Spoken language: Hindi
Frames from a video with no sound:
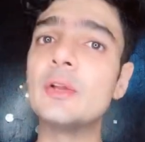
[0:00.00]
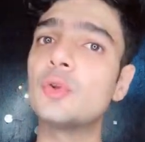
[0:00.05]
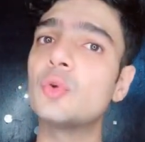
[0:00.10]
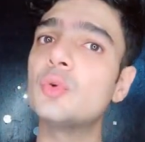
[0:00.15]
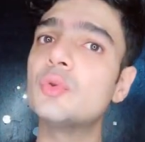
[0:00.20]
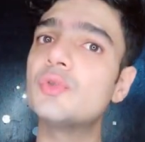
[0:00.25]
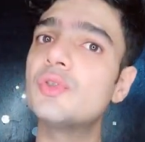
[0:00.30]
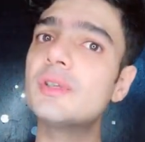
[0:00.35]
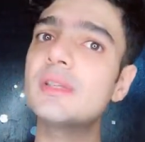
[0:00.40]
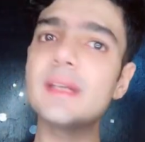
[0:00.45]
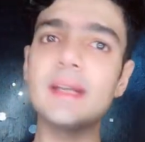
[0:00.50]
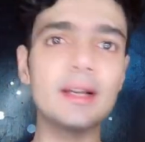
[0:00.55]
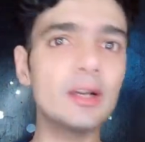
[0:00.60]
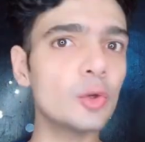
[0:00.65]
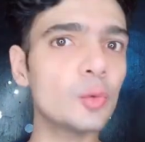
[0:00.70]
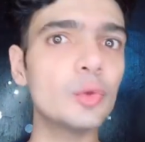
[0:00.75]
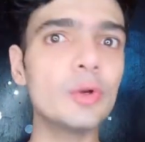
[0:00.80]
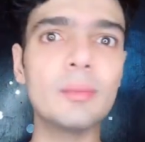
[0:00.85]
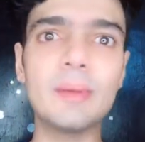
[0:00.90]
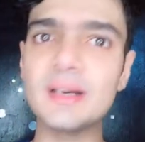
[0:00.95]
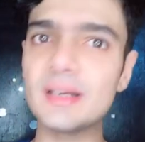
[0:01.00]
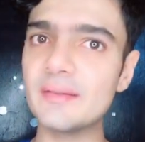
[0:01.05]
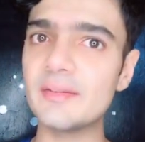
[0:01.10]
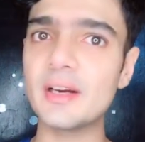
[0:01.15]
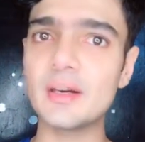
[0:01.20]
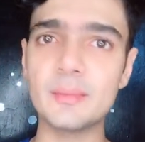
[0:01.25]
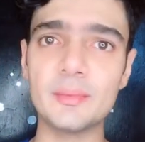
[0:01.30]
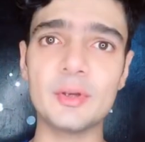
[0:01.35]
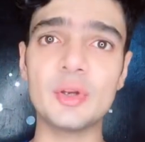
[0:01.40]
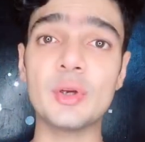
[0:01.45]
तो जस्ट इंक्लूड अ
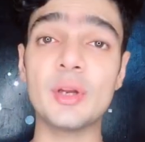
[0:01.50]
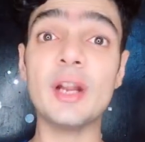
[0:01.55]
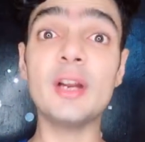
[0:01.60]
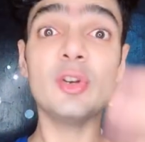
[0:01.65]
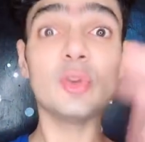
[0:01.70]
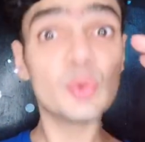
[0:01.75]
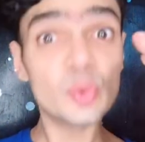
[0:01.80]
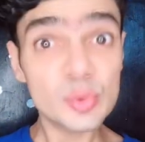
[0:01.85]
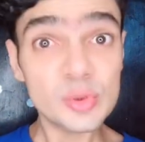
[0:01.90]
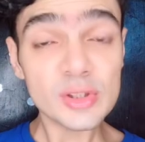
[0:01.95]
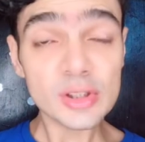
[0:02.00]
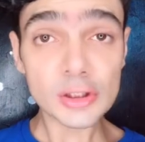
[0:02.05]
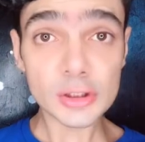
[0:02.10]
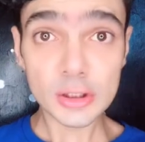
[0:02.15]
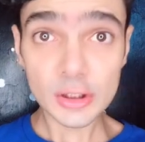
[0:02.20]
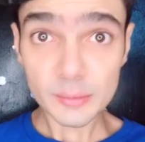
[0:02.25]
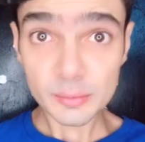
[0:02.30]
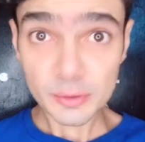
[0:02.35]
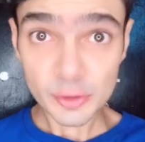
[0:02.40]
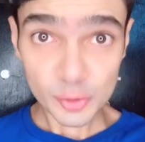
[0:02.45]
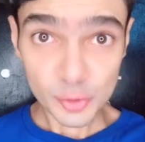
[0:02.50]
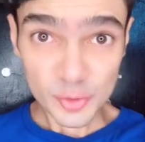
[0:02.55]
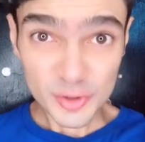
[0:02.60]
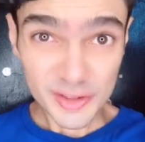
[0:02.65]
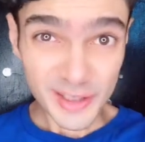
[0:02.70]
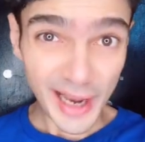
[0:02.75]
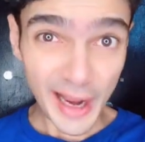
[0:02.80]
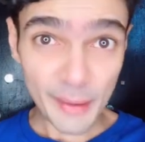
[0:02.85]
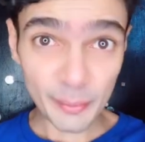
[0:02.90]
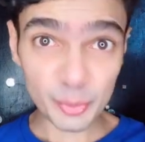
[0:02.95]
मल्टीवाइटमिन योर डैट दूसरा आपकी जो
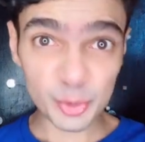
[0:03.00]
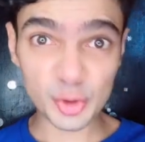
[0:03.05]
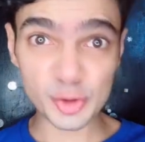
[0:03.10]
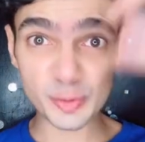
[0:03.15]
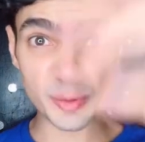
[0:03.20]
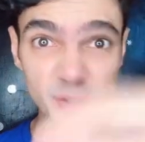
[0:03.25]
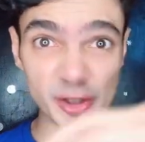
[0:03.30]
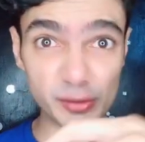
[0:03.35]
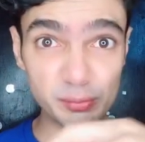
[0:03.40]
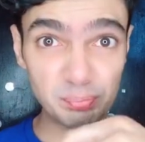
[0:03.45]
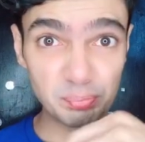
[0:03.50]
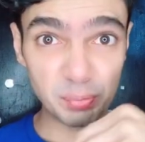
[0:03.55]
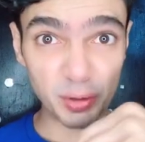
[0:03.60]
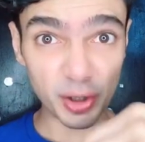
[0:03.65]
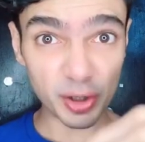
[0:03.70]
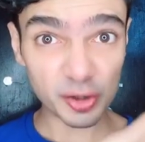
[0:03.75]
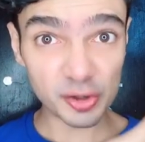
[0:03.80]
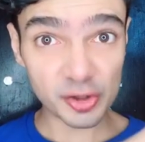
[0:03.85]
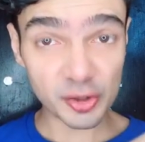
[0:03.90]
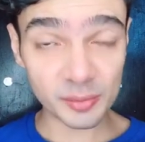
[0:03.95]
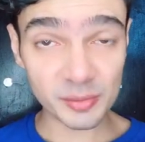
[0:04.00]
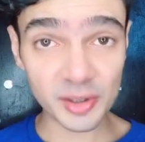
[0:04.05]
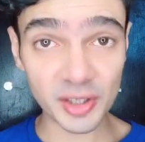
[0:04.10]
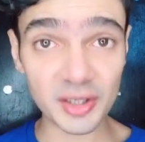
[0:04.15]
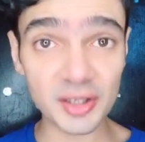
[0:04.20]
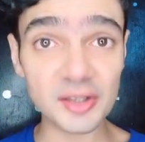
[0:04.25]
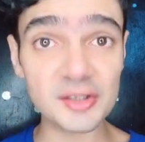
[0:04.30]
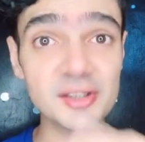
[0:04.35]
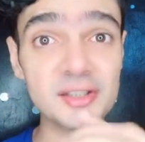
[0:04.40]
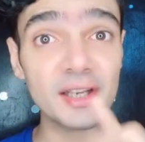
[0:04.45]
स्कैप होते है उस पर ऐसी परत जम
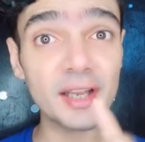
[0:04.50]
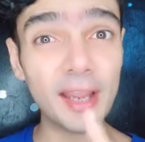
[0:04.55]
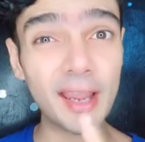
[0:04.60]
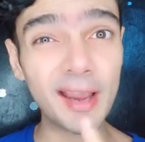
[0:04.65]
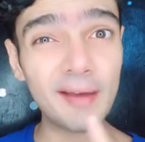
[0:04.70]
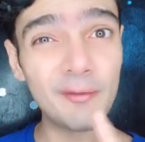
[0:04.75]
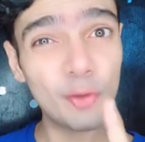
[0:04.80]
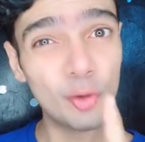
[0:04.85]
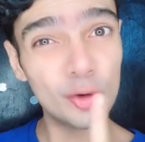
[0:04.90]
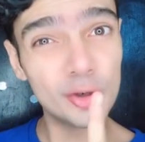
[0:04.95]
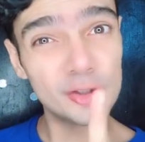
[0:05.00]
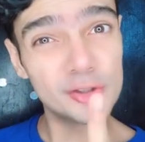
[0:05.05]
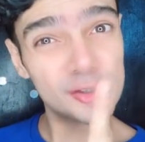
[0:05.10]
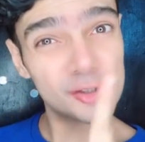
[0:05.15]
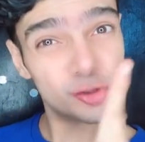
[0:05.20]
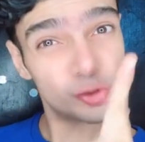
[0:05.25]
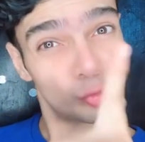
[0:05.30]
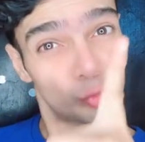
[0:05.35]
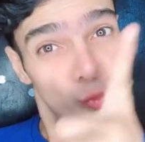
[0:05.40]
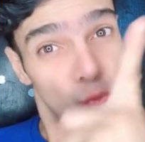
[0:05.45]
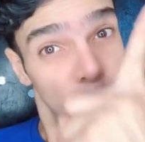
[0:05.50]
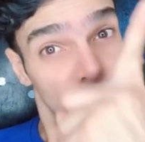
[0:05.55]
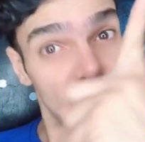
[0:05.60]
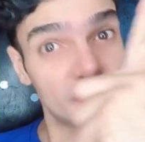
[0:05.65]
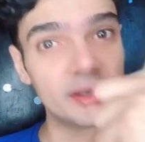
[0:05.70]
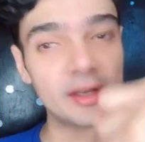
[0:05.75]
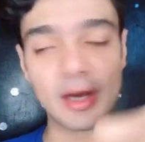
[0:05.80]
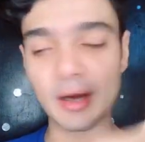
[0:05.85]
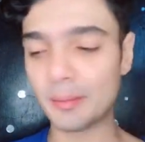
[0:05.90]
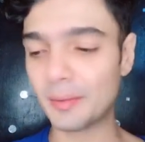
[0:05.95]
जाती है जैसे कि हेयर फॉल को जैसे ऊपर
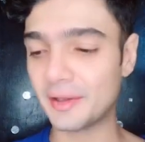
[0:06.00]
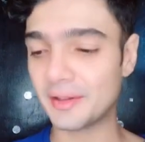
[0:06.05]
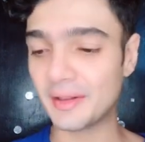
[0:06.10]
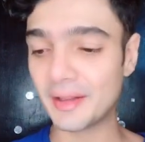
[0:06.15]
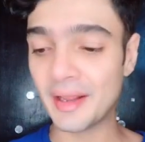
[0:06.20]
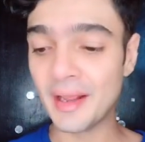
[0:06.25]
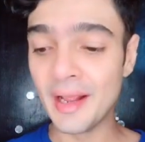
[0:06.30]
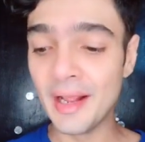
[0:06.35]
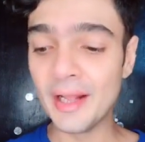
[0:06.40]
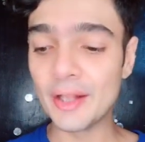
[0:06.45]
नहीं आ पाते